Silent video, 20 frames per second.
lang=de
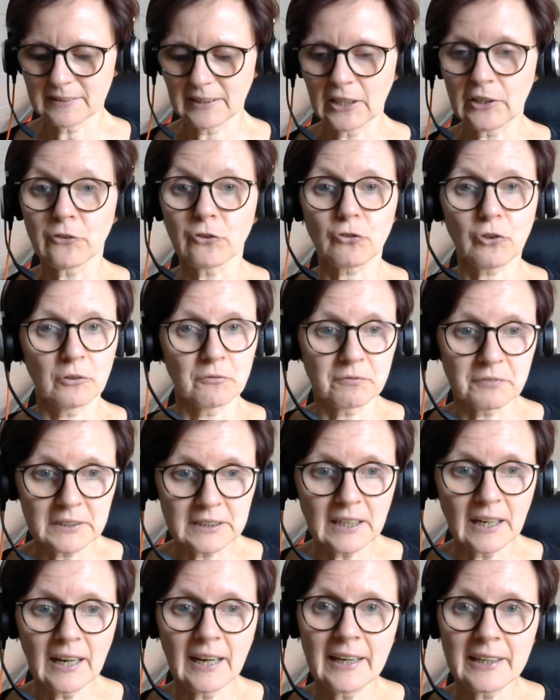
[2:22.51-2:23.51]
ist schon
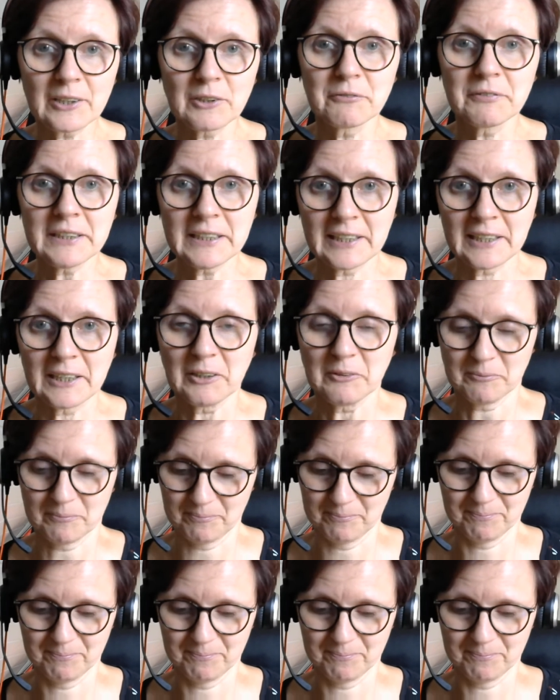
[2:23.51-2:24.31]
wieder ein Gewinner.